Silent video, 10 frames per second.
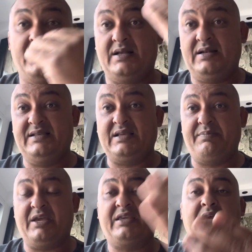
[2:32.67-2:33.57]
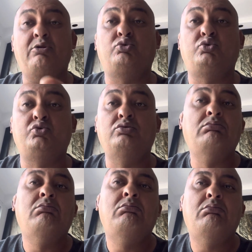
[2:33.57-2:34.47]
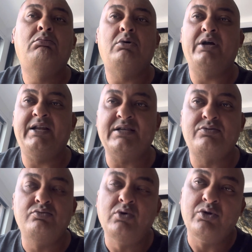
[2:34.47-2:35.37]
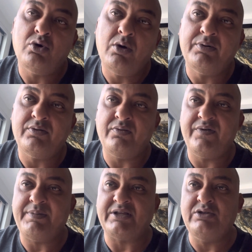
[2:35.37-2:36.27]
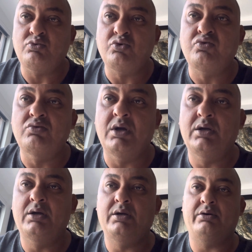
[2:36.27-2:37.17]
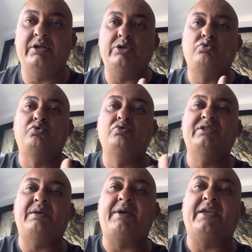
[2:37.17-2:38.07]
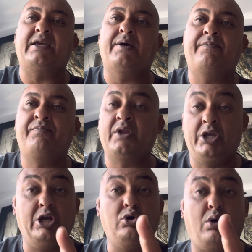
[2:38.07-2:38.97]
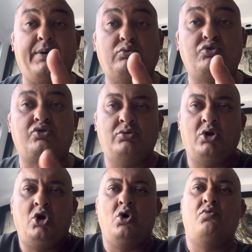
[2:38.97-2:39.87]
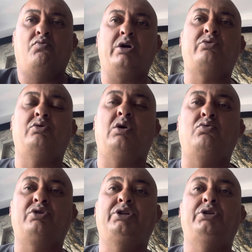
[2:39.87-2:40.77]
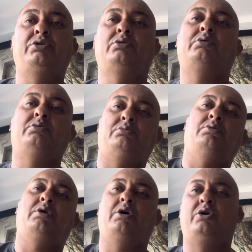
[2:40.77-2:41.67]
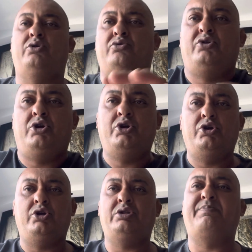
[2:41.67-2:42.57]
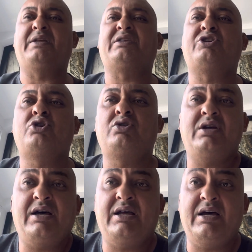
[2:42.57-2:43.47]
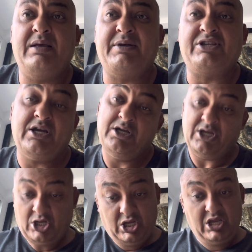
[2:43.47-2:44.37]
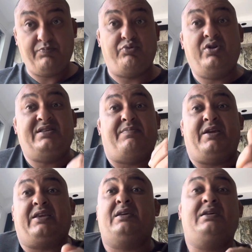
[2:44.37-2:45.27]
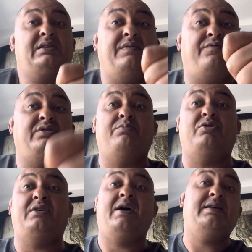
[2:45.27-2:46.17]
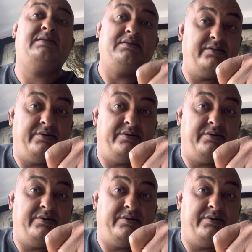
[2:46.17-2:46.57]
Les Américains et leurs toutous. Bon, hélas, nous en Europe, on fait partie de toutous. Hein. On est des toutous des Américains. Et encore pas tous. On voit que la Hongrie hein, n'est pas très chaude à, la matière. Et puis les Américains qui font des menaces,